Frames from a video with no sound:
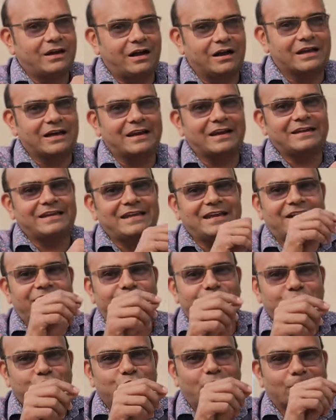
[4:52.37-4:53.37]
अगर ये
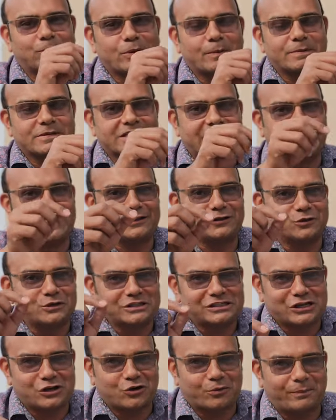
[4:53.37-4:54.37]
वीडियो आपको पसंद आए तो
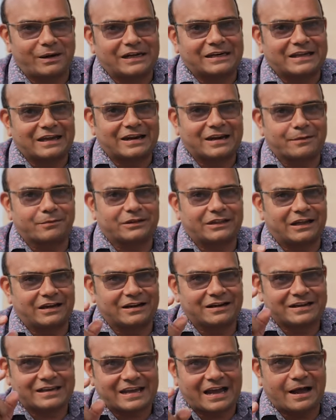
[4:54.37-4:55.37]
नीचे कमेंट करके
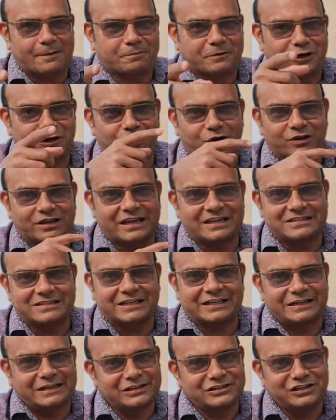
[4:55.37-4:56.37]
बताना क्या आपके डॉग की ऐसी
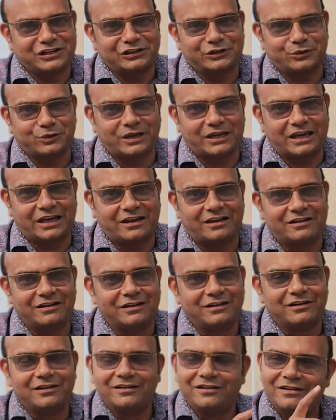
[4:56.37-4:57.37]
कंडीशन तो नहीं है
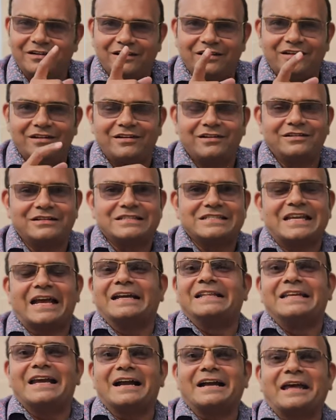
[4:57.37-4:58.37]

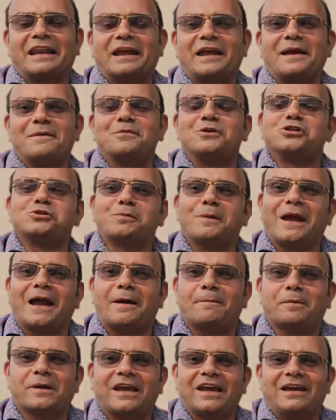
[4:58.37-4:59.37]
साइन दिया करेंगे मुझ पर
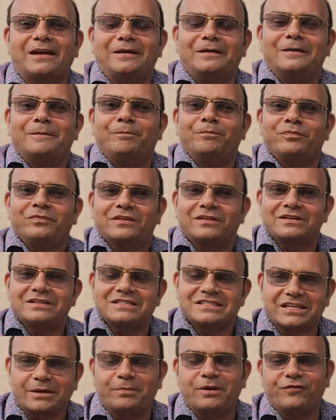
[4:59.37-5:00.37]
आपके
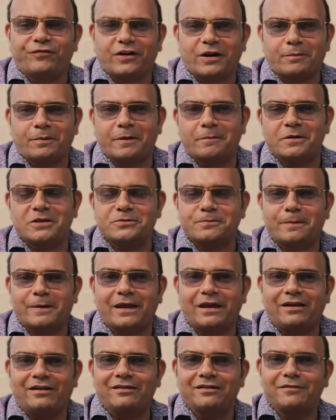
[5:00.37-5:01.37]
सभी फर बेबीज़
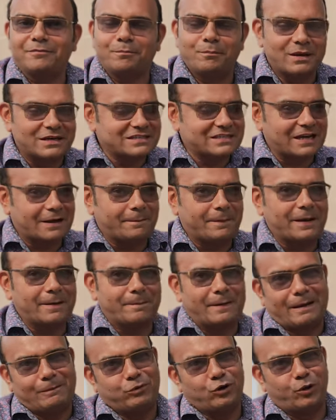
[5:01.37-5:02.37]
पे मिर्ज़ा पे
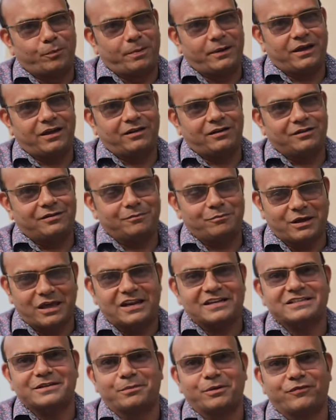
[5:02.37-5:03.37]
पैबलो पे
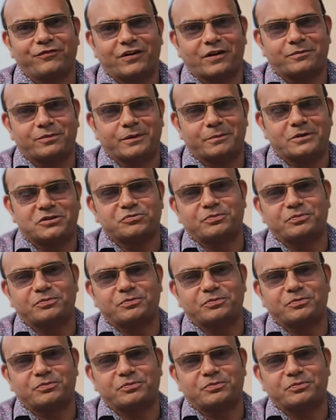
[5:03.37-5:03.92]
मेरे सभी फर बेबीज़